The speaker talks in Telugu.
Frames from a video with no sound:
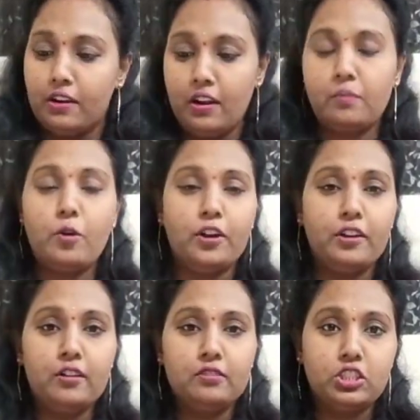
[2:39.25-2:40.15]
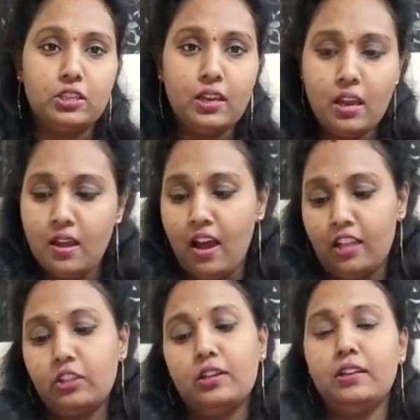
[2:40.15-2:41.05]
నాకు మార్నింగ్ వచ్చినాయి
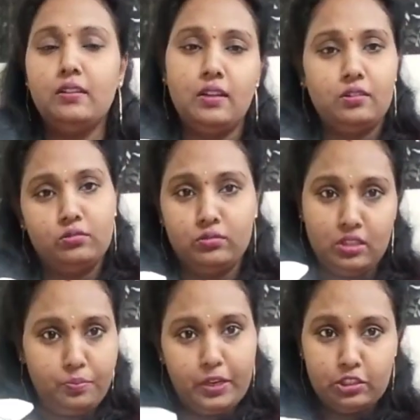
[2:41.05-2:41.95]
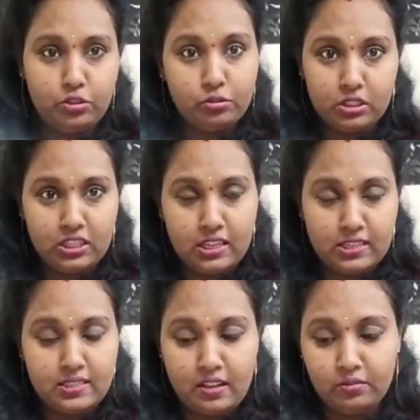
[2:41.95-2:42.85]
అందుకని నేను ఇప్పుడే షూట్
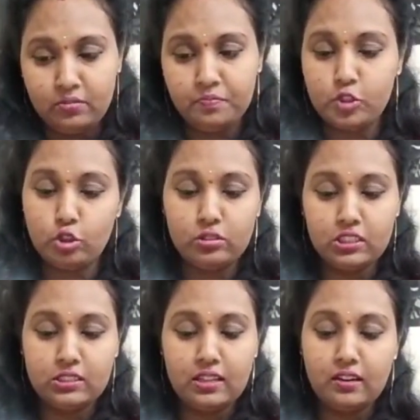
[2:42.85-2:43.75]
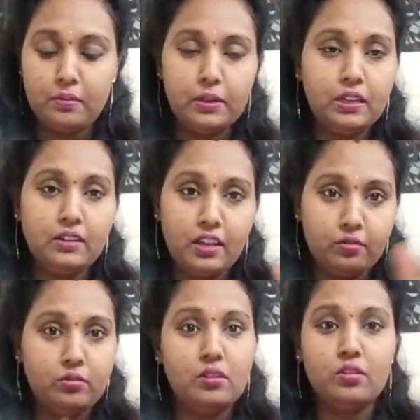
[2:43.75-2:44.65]
చేసేస్తున్నాను షూట్ చేస్తున్నాను కాబట్టి
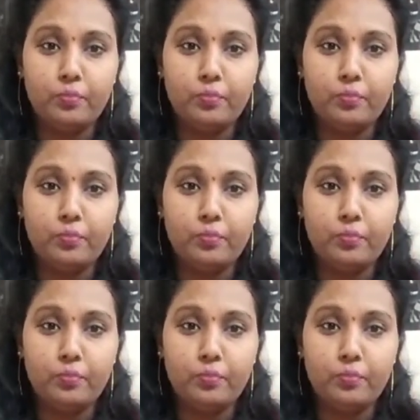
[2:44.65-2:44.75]
నేను